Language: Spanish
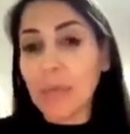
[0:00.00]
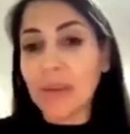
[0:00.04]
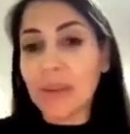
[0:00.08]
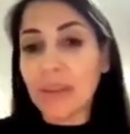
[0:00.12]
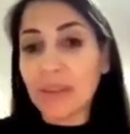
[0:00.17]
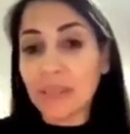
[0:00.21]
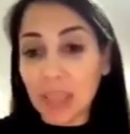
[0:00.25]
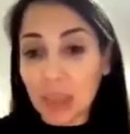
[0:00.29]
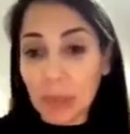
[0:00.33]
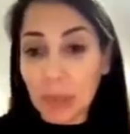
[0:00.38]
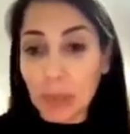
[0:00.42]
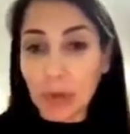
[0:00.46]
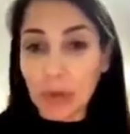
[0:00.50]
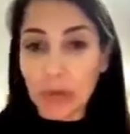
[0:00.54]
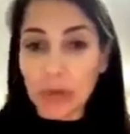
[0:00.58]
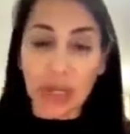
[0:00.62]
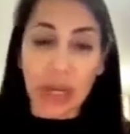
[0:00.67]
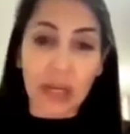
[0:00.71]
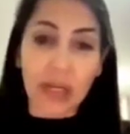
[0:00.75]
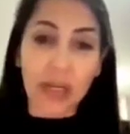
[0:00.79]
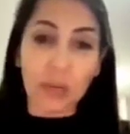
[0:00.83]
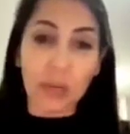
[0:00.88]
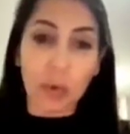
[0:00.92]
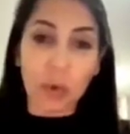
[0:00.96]
principios
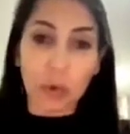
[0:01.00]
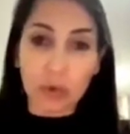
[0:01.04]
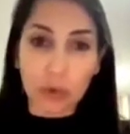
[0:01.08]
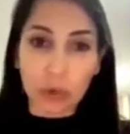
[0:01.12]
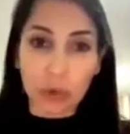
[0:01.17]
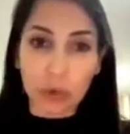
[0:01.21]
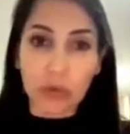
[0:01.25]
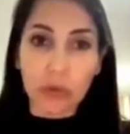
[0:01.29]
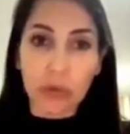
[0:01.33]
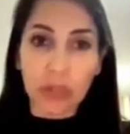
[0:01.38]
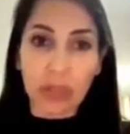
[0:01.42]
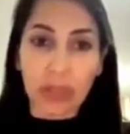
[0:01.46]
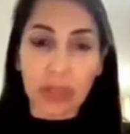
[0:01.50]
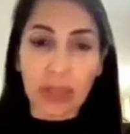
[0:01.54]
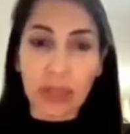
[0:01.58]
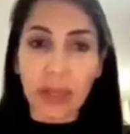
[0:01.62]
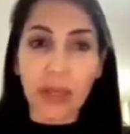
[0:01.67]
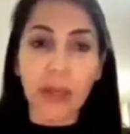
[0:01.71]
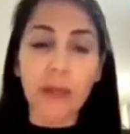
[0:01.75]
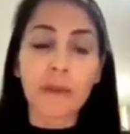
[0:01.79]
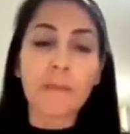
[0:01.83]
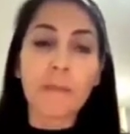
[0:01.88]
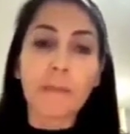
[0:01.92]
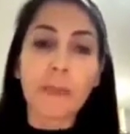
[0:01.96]
de la Revolución
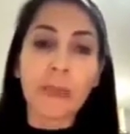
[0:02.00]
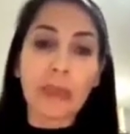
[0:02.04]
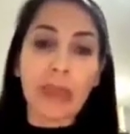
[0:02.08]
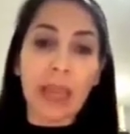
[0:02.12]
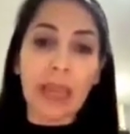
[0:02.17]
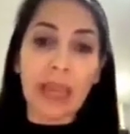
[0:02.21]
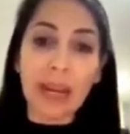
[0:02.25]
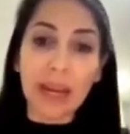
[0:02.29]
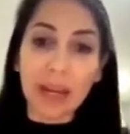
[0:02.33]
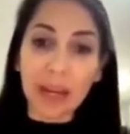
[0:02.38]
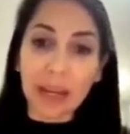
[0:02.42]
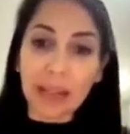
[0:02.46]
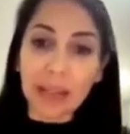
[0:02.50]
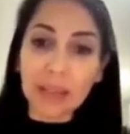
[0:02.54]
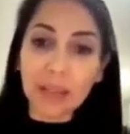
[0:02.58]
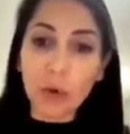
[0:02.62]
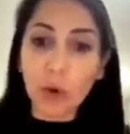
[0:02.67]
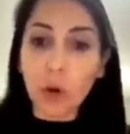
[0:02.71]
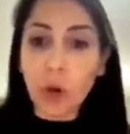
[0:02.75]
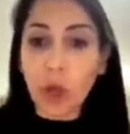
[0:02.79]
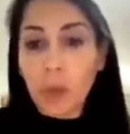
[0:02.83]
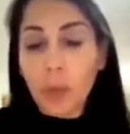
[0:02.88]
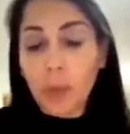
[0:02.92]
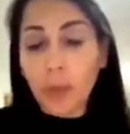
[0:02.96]
Ciudadana. El
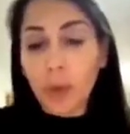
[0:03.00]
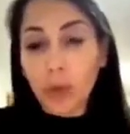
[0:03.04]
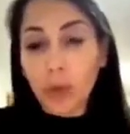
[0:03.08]
resto